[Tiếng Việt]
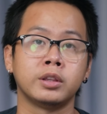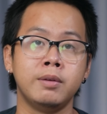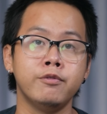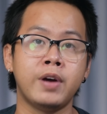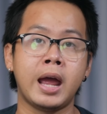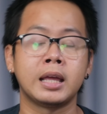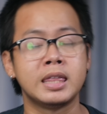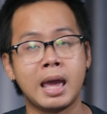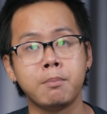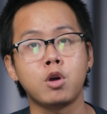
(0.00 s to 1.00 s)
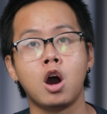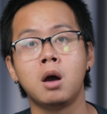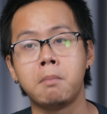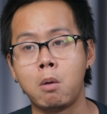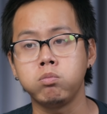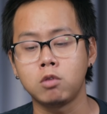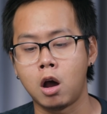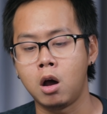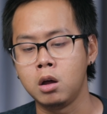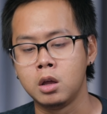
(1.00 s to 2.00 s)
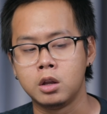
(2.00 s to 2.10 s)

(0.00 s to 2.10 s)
tím vàng nhám có bóng có